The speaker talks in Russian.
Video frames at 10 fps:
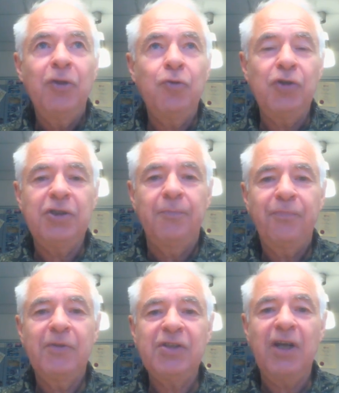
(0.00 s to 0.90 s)
То есть
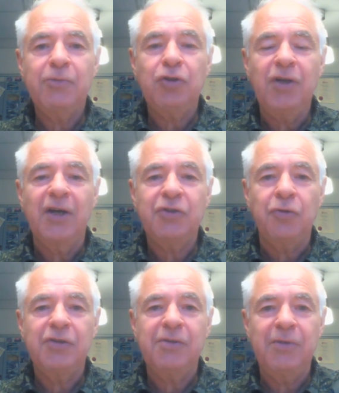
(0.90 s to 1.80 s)
мы знаем, что как
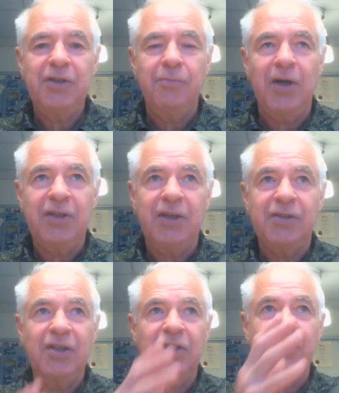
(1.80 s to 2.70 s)
строится математика.
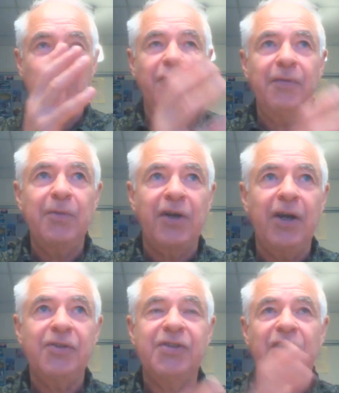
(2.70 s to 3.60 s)
Сначала
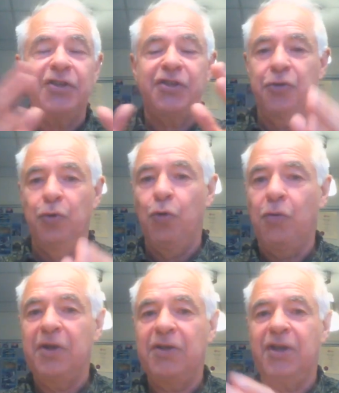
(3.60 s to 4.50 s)
выбираются
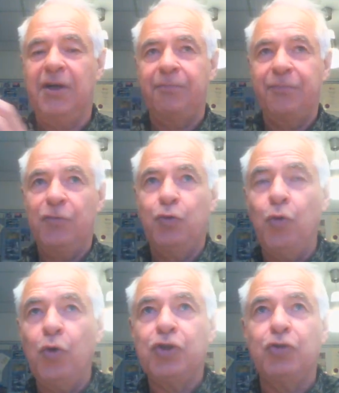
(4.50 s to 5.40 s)
аксиомы, да?
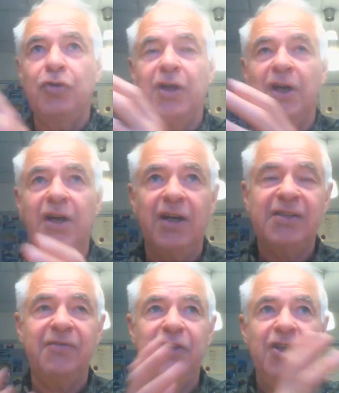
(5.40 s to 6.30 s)
то, что
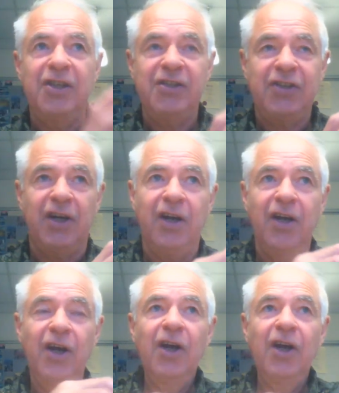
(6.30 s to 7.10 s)
доказывать нельзя.